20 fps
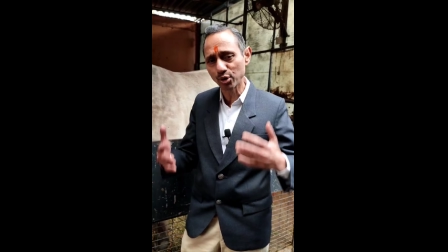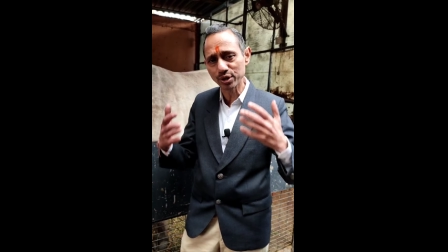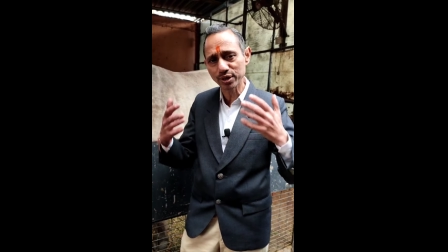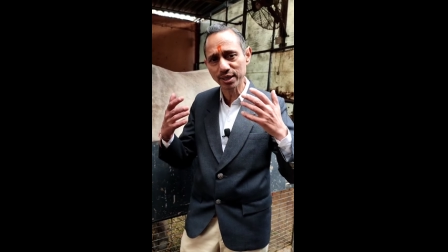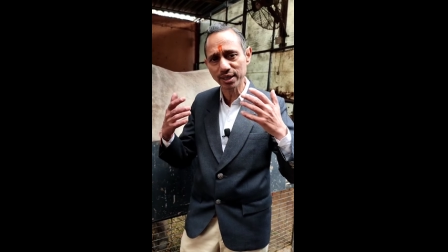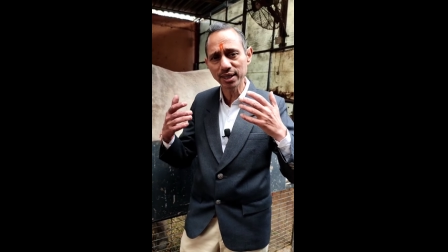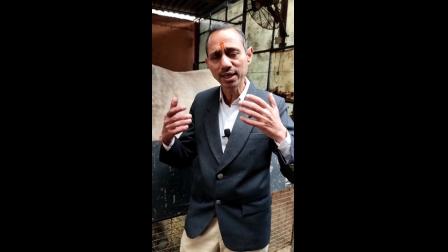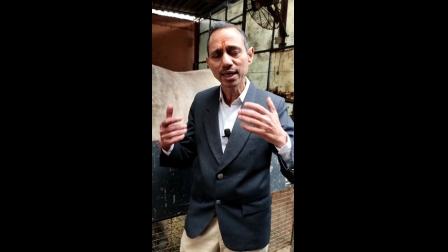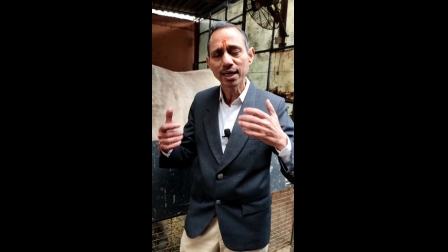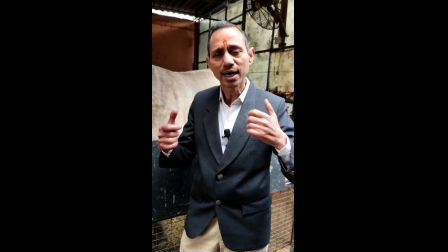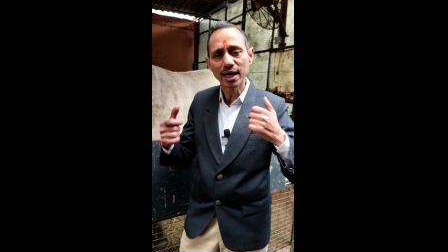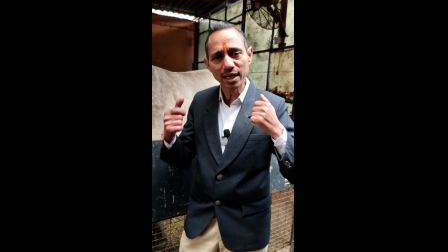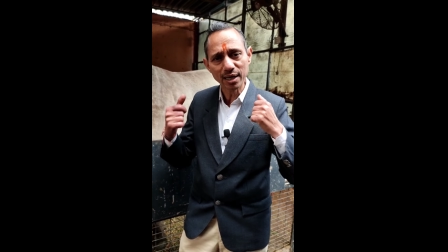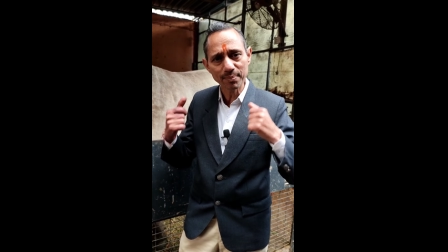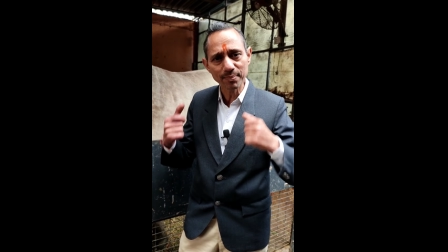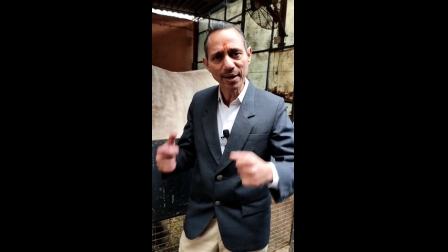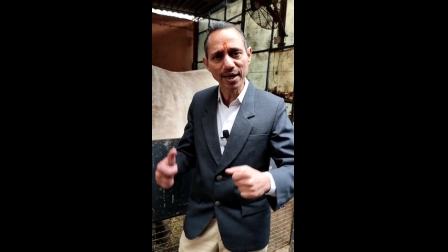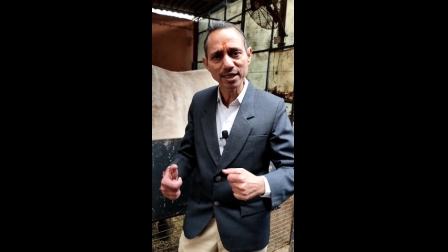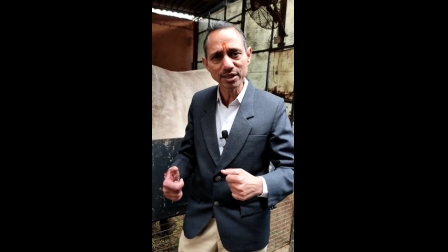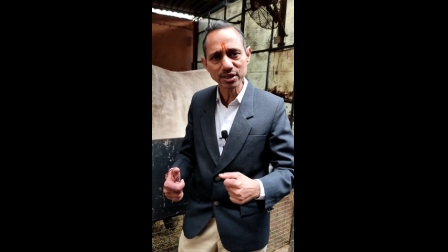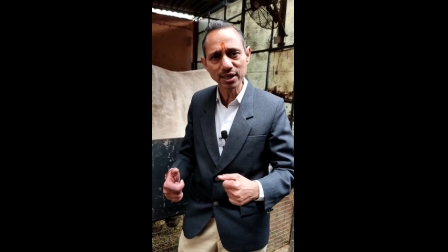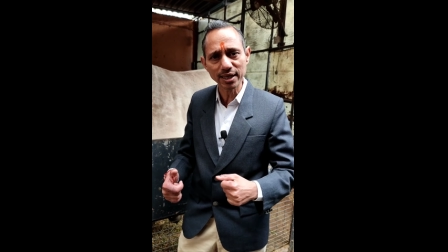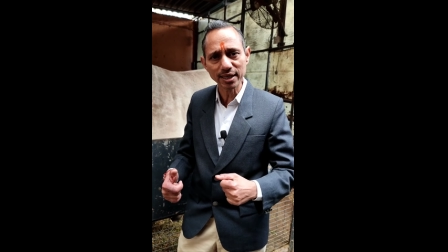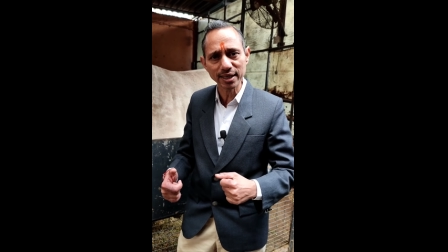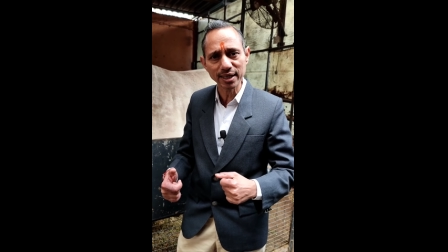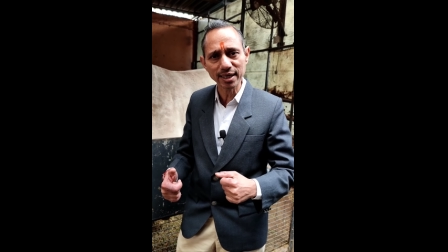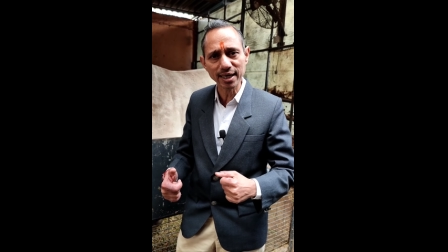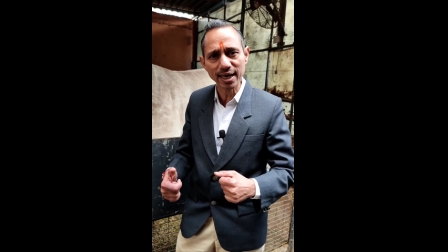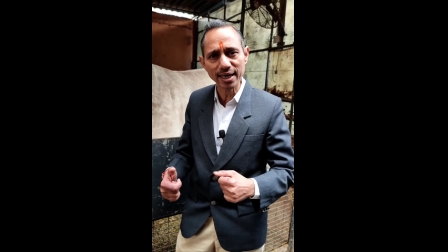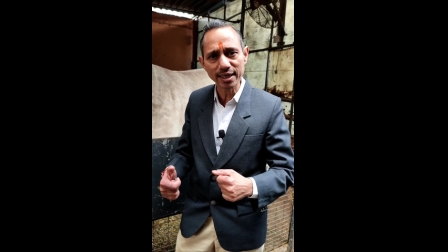बॉडी की अगर मालिश
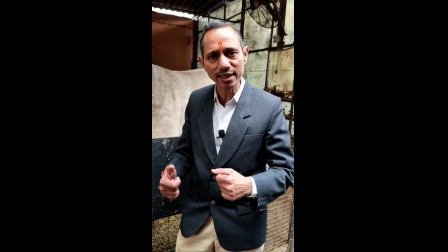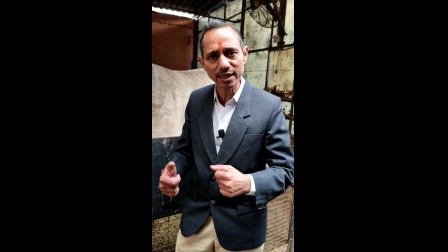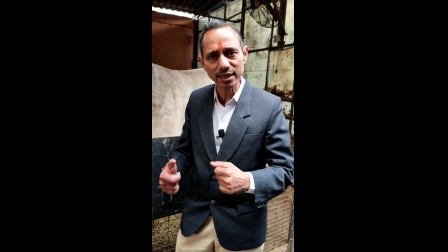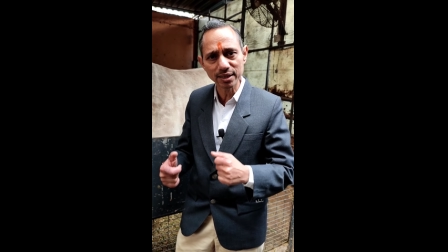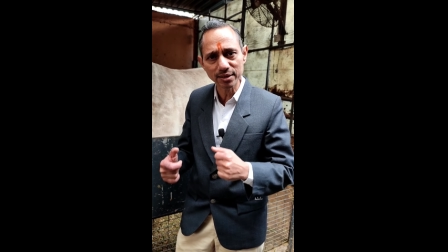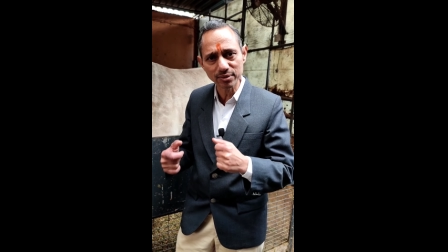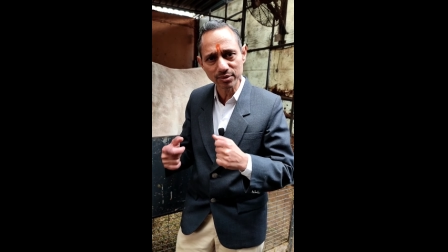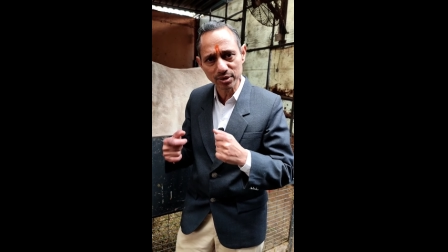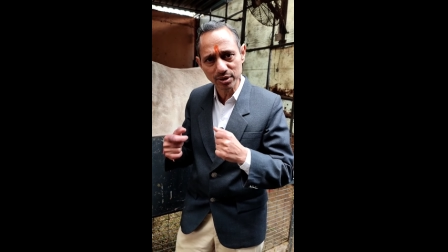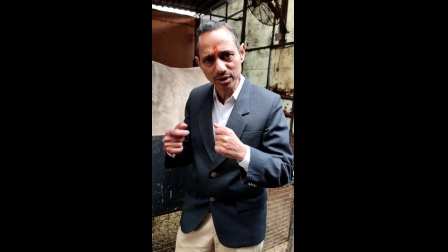करेंगे गाय के